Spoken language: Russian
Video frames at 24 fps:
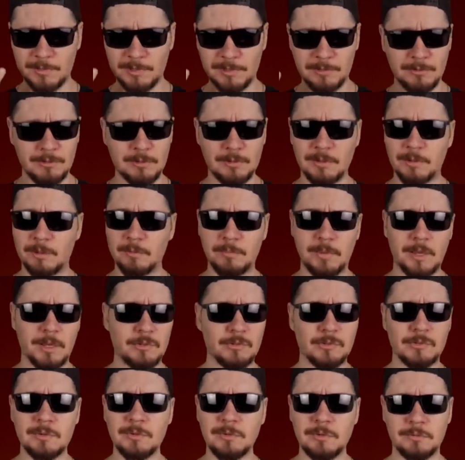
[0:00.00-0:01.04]
стеклами
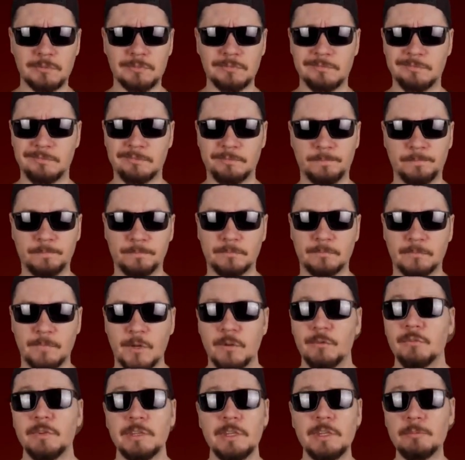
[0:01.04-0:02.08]
очков,
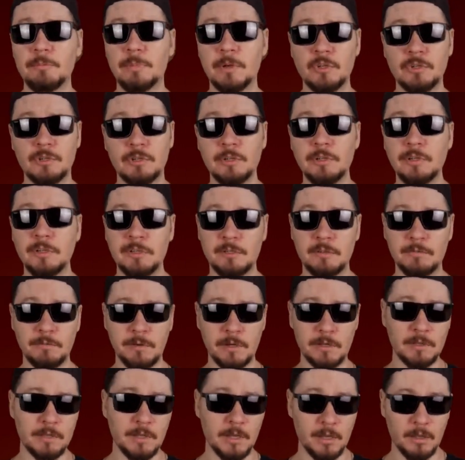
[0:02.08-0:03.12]
вы не причините
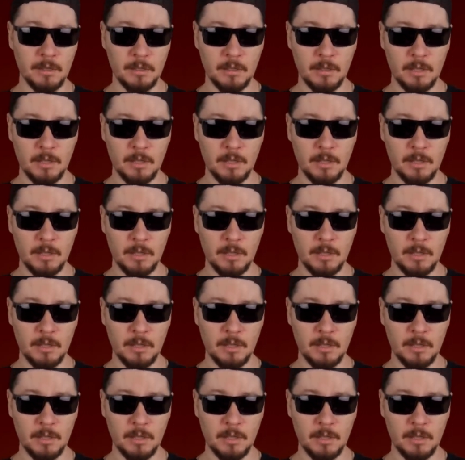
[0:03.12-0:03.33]
вреда.